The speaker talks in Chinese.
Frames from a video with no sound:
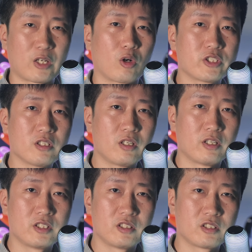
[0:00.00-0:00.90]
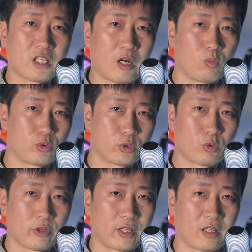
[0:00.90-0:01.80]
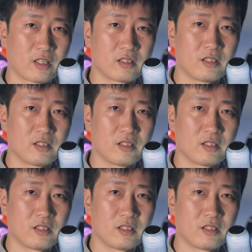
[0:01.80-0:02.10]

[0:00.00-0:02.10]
游戏的能力应该无需多言了。